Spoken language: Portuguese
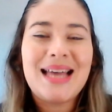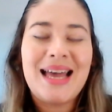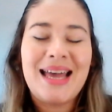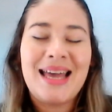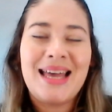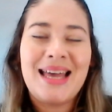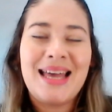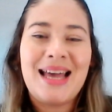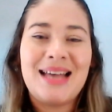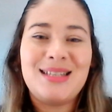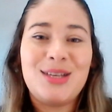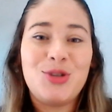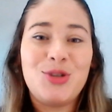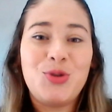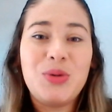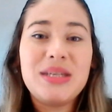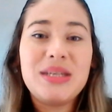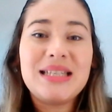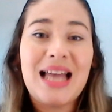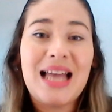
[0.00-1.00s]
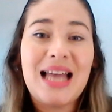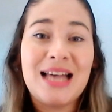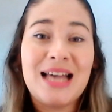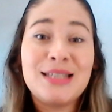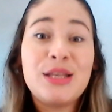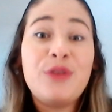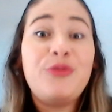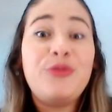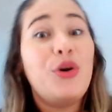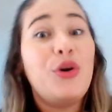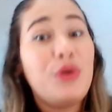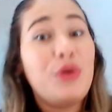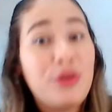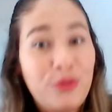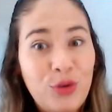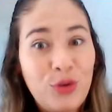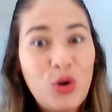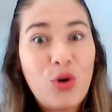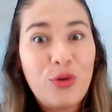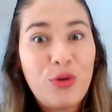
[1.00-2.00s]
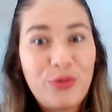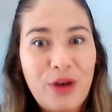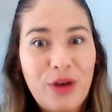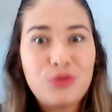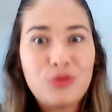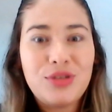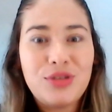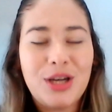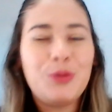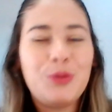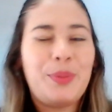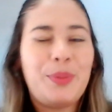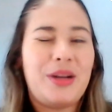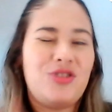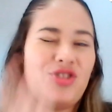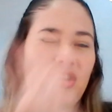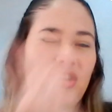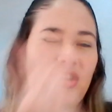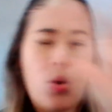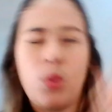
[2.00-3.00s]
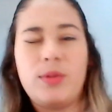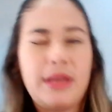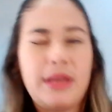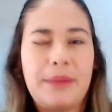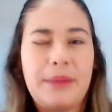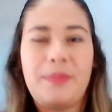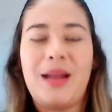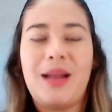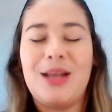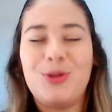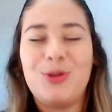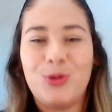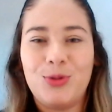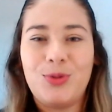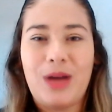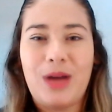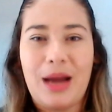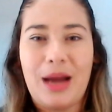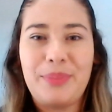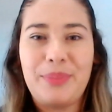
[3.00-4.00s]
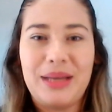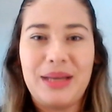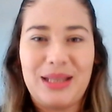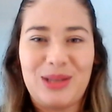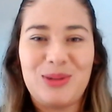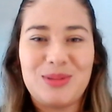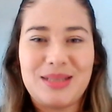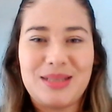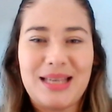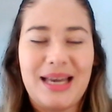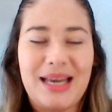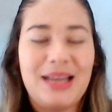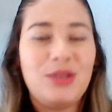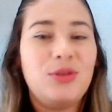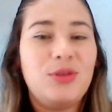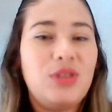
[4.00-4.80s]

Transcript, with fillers: é, essas duas classes, que foi o que ficou faltando para a gente contemplar todo o capítulo, certo?